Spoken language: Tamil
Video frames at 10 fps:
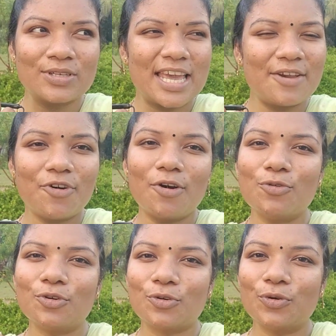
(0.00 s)

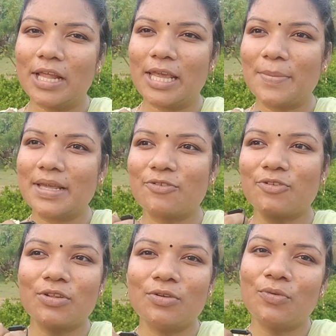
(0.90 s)
சேஃபாகவும் இருக்கும் அதே மாதிரி
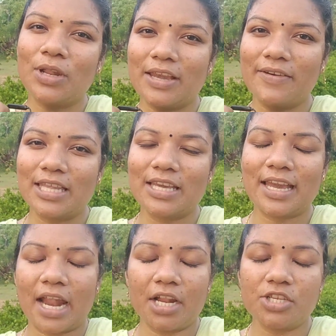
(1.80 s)
வந்து நீங்கள் வந்து
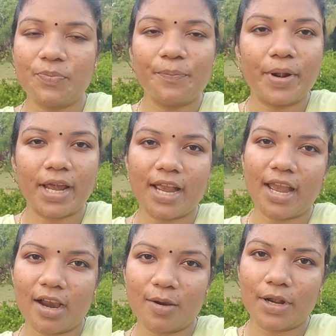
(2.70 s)
எனர்ஜி
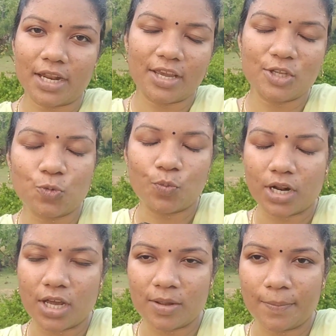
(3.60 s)
பிரேக்கே ஆக மாட்டீங்க
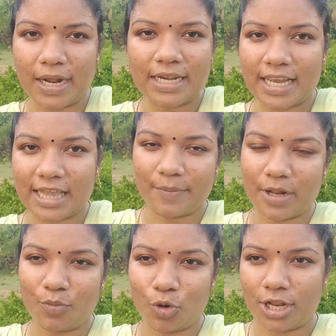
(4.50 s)
சூப்பராக அந்த பாட்டுக்கு ஏற்ற
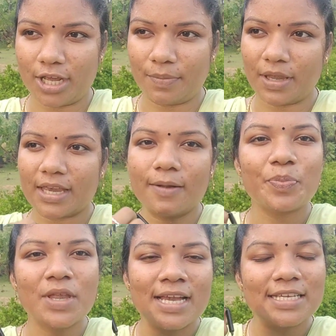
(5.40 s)
மாதிரி போயிட்டே இருப்பீங்க
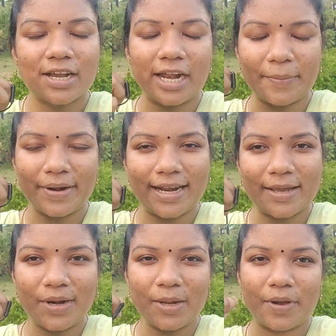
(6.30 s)
ஸோ கண்டிப்பாக ட்ரை
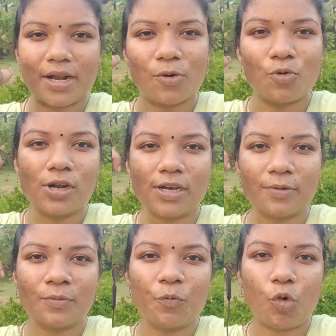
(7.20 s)
பண்ணி பாருங்கள்
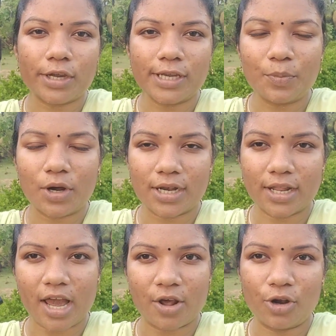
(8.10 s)
உங்களுக்கு வாக்கிங்
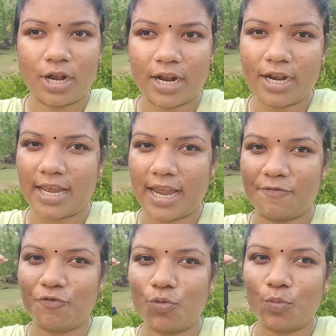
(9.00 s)
பார்ட்னர் யாரும் இல்லைனா நீங்கள்
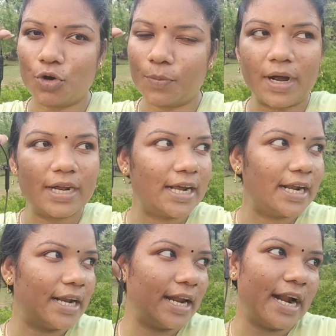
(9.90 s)
ஹெட்ஃபோன் போட்டு பாட்டு
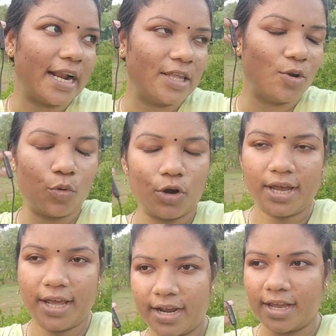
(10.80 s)
கேட்டுகிட்டே நடந்துட்டு
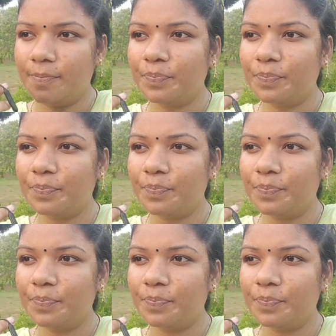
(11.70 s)
போயிட்டே இருங்க